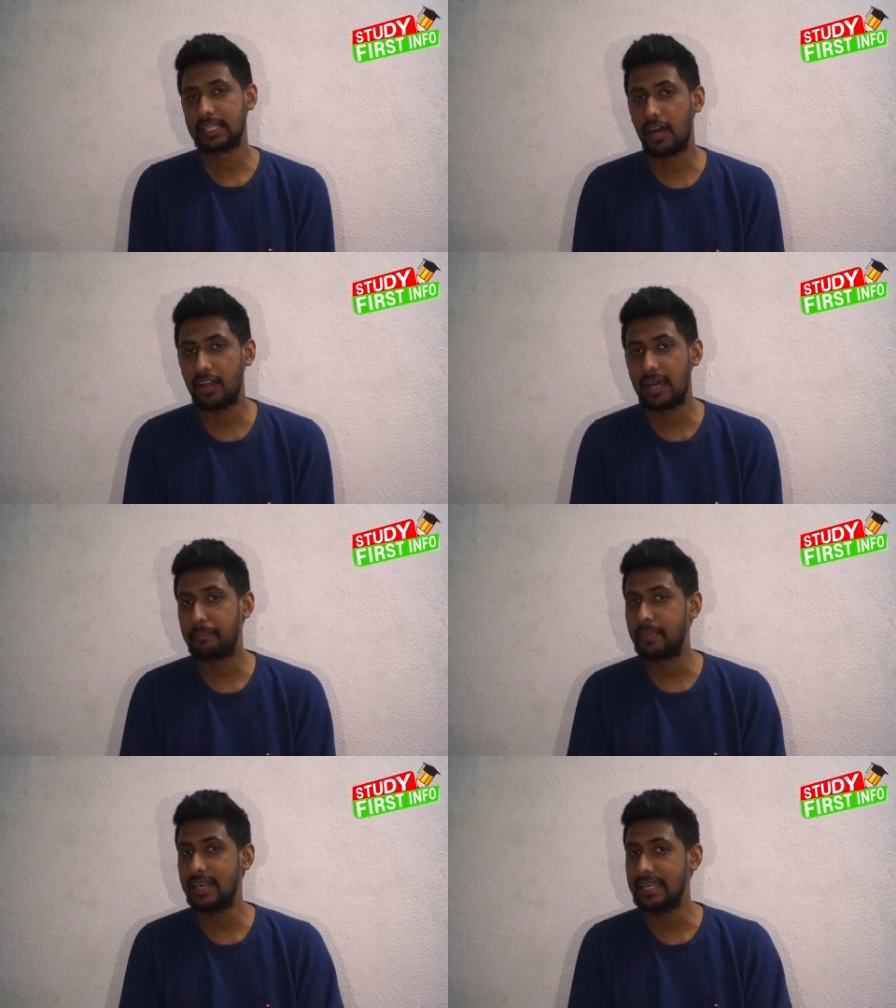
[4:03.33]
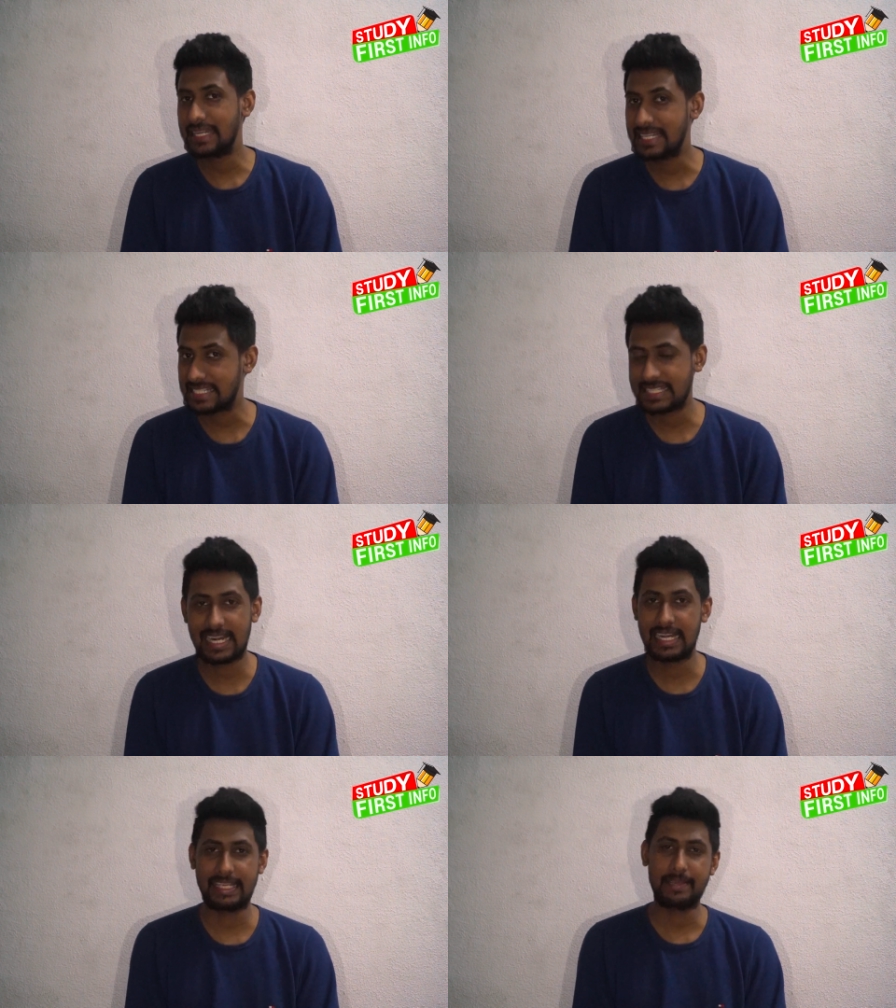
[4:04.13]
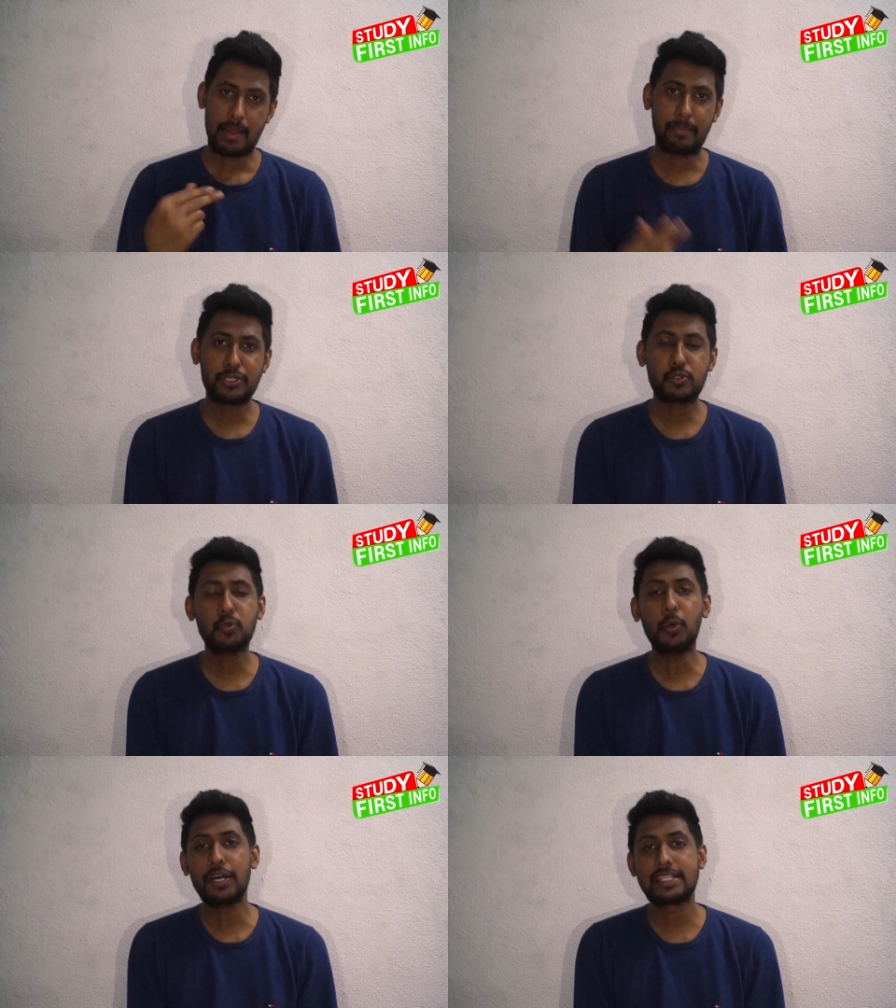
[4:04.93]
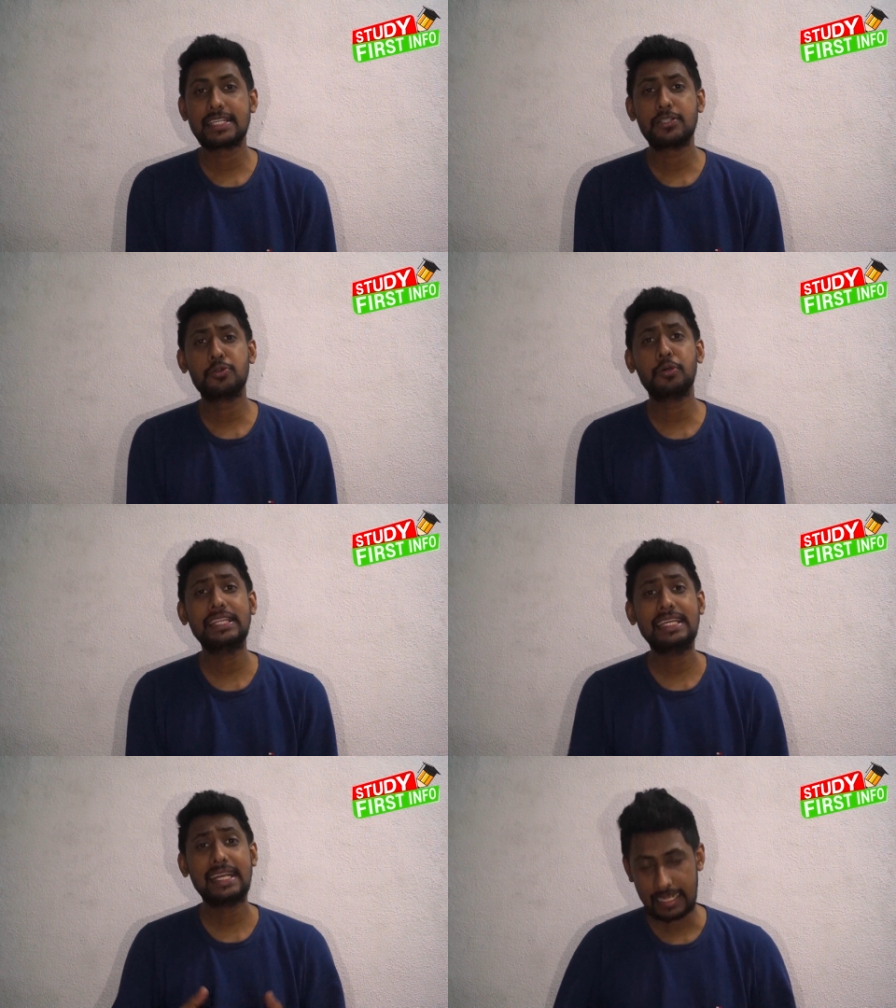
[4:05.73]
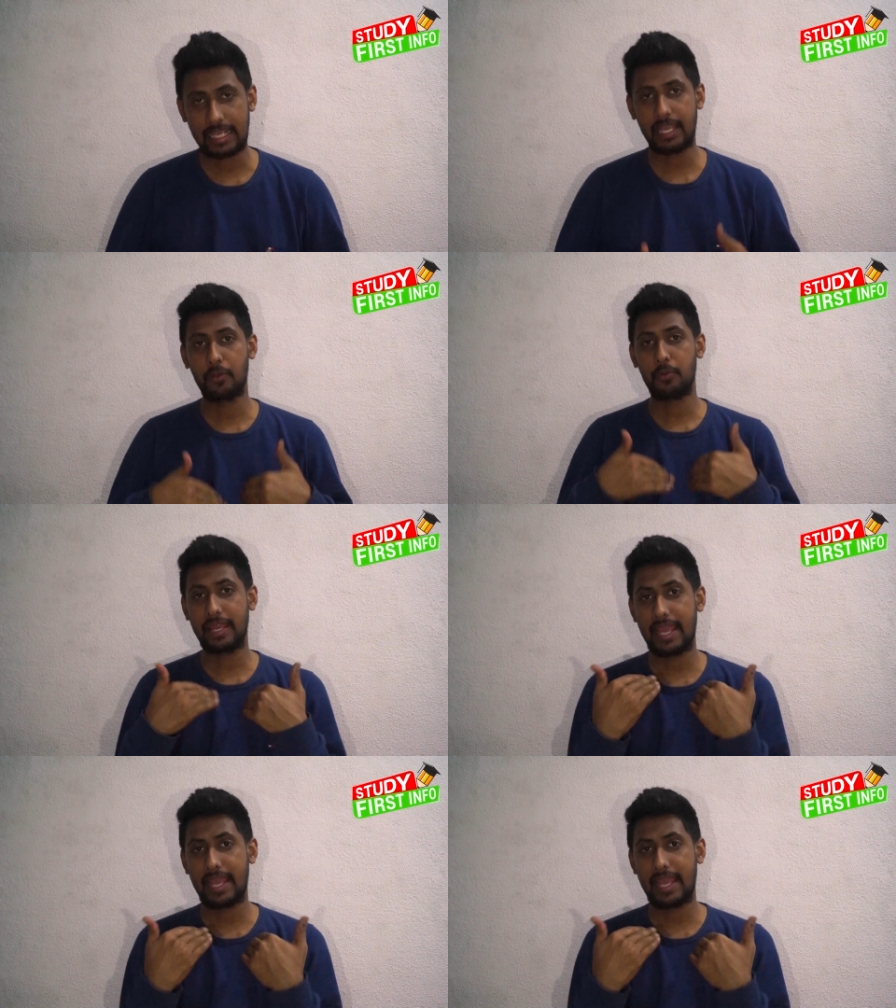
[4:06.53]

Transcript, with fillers: তাহলে আপনার নিস্তার নাই নাম্বার টু হচ্ছে যদি কেউ